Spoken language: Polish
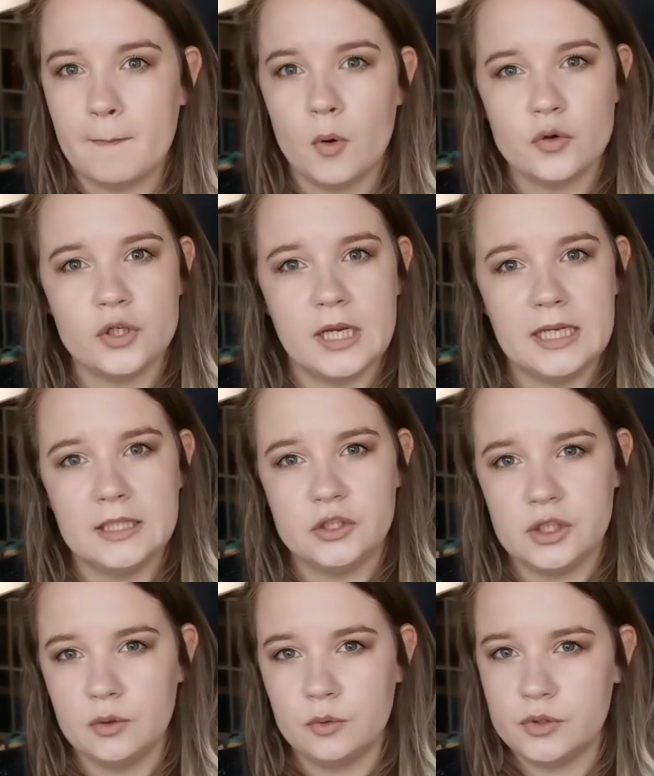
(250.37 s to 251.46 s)
może
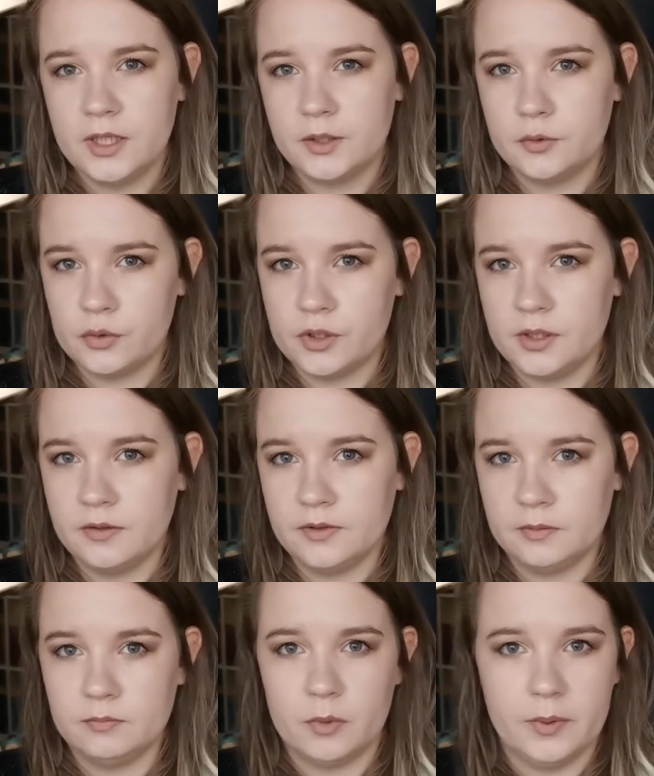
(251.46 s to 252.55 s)
ci ludzie, którzy w
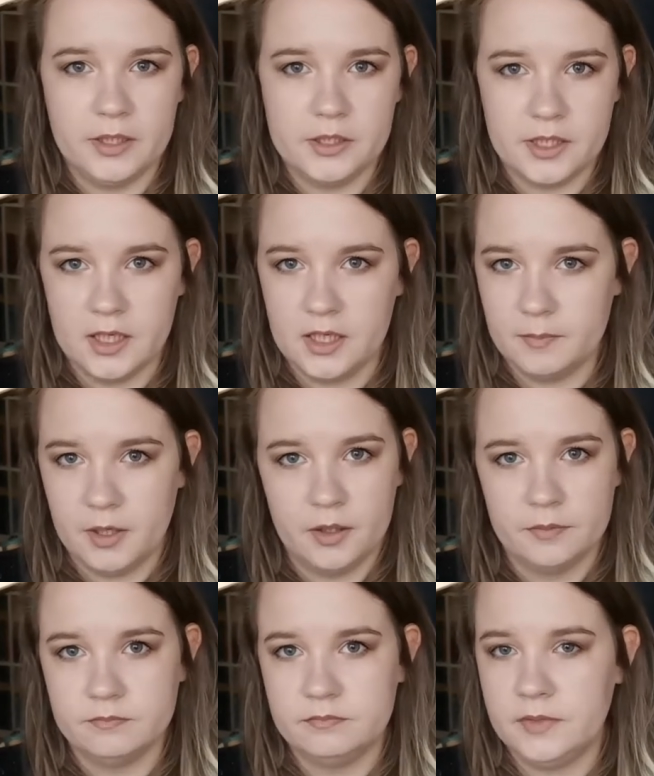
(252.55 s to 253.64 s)
tym momencie
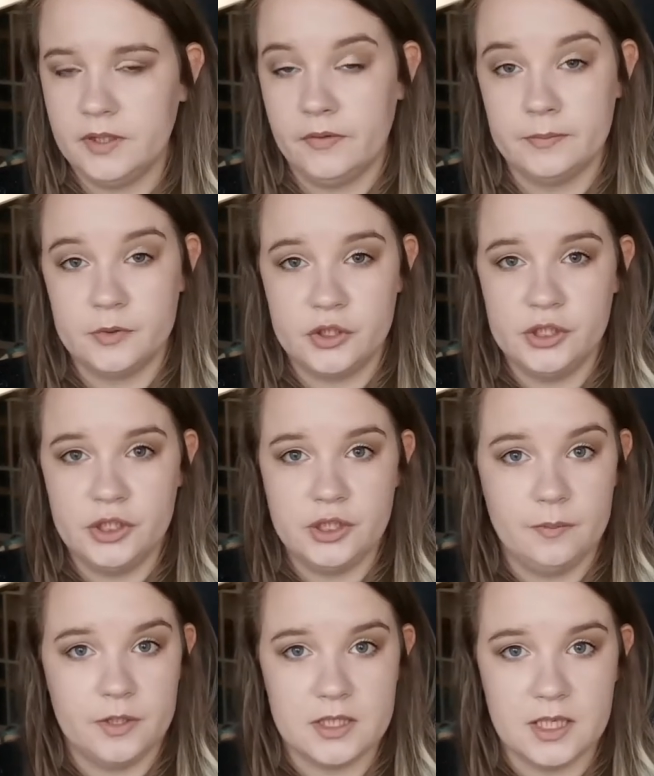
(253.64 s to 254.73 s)
mają, nie wiem,
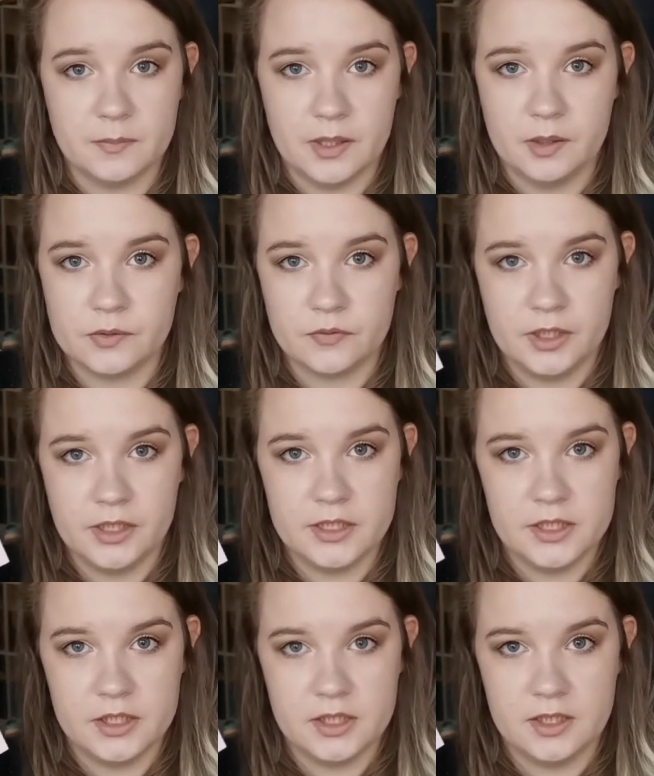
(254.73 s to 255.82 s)
35 lat, mają swoje
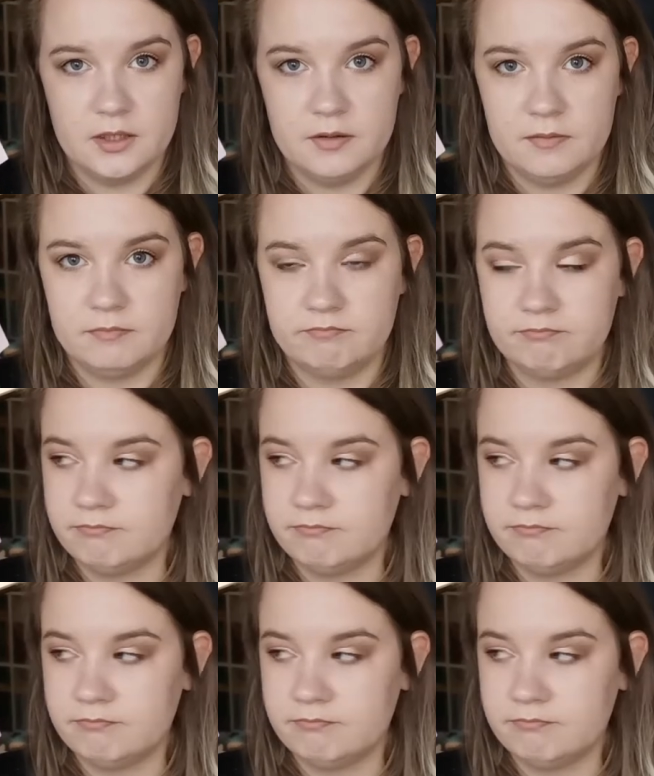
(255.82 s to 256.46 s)
dzieci,